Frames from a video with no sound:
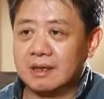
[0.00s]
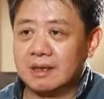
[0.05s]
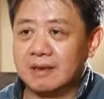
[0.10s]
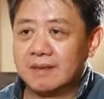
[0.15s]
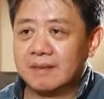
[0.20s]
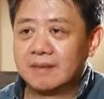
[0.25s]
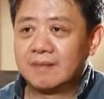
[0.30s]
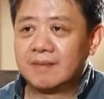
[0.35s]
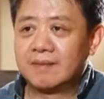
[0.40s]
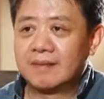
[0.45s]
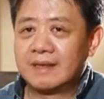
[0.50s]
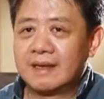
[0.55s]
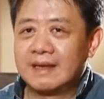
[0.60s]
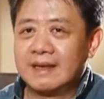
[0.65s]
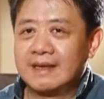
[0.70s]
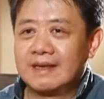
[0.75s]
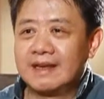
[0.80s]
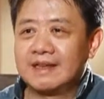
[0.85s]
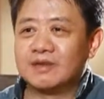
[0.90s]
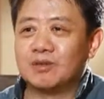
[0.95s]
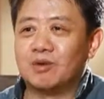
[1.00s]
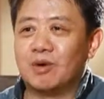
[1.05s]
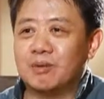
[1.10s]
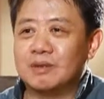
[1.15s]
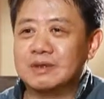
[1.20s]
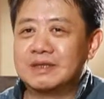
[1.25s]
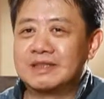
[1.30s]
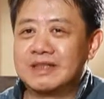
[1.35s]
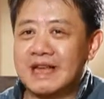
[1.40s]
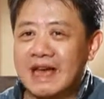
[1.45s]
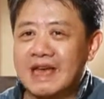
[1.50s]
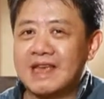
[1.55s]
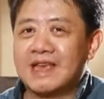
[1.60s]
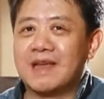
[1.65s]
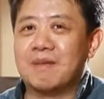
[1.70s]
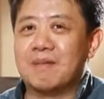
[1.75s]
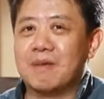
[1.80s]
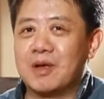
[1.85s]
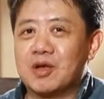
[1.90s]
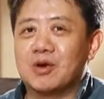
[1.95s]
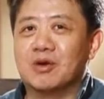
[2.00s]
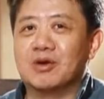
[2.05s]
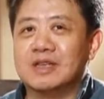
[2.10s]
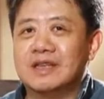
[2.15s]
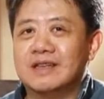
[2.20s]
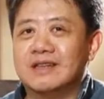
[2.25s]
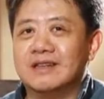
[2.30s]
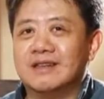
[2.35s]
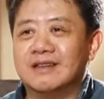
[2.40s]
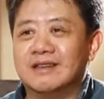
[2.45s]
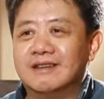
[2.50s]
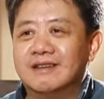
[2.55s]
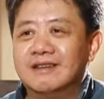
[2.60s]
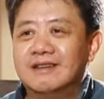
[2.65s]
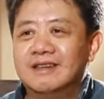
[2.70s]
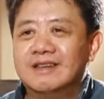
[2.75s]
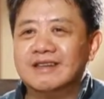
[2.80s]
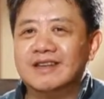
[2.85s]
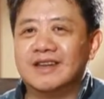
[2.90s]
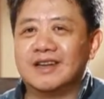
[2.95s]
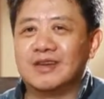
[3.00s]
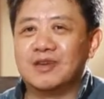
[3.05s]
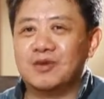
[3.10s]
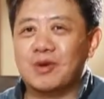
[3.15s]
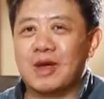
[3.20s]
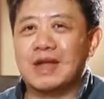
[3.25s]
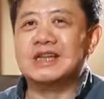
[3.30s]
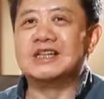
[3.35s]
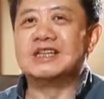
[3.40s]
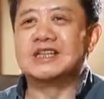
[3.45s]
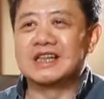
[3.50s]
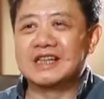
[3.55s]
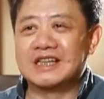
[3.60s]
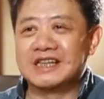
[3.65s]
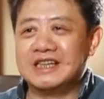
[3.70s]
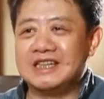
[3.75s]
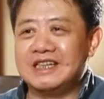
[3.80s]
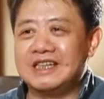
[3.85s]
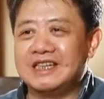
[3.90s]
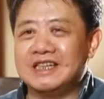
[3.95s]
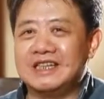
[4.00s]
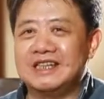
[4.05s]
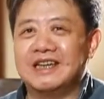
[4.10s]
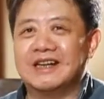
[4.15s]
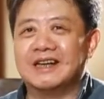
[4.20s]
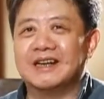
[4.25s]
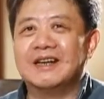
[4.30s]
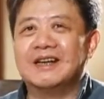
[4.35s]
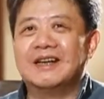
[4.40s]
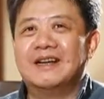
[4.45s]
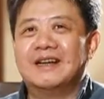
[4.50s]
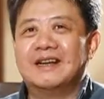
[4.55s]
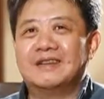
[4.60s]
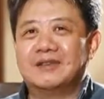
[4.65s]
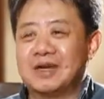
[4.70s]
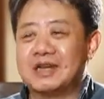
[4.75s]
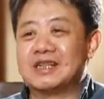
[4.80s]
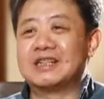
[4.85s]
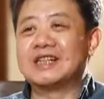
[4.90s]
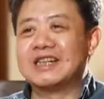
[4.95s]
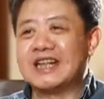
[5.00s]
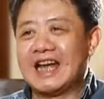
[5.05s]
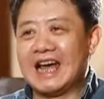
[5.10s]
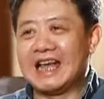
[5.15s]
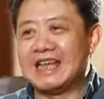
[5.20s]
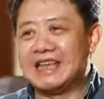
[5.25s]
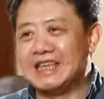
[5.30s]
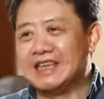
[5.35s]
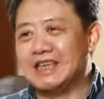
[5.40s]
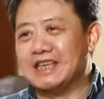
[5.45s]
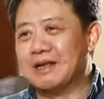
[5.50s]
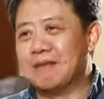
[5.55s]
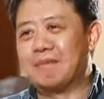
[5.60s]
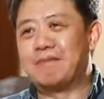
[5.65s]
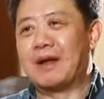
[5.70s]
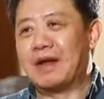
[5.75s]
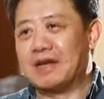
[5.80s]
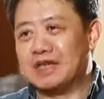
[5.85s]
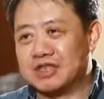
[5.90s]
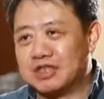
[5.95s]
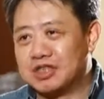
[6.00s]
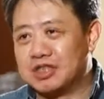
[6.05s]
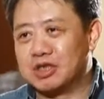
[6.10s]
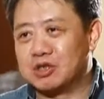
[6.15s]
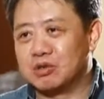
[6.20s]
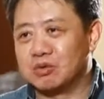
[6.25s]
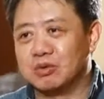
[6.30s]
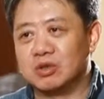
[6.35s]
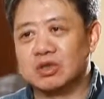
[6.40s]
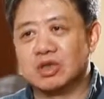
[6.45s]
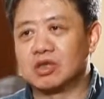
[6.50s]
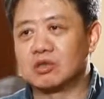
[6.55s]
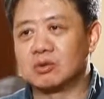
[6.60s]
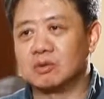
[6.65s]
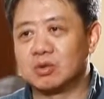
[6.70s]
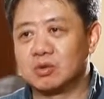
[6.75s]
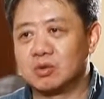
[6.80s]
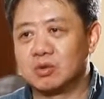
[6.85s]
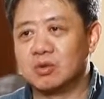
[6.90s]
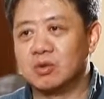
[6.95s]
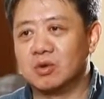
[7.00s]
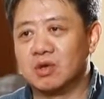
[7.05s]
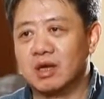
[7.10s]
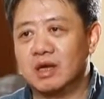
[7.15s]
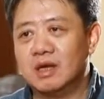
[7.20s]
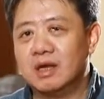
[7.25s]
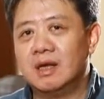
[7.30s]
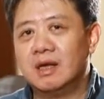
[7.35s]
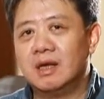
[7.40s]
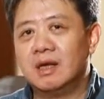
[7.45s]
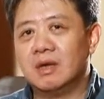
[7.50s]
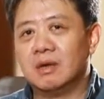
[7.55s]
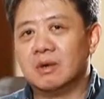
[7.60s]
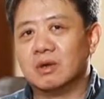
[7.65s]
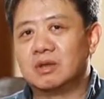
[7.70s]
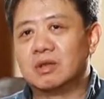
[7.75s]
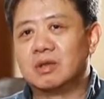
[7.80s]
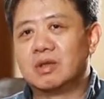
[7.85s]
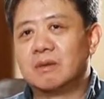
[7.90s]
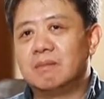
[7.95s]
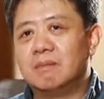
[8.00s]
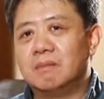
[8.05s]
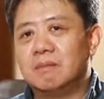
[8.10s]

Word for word: 的。但是我们再也没有一个那个原生意义的、原生态意义的本质主义的所谓中国人，我觉得